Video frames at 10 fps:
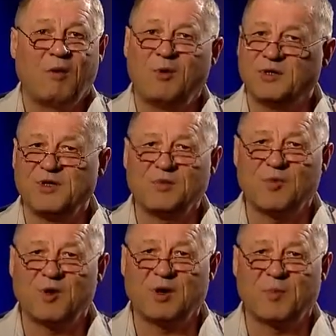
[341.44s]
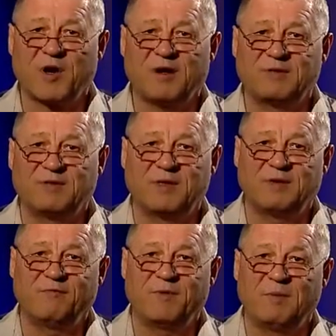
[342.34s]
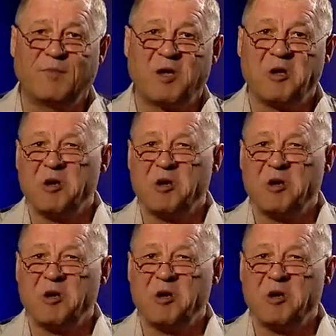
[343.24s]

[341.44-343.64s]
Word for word: Очень много правды в этом фильме.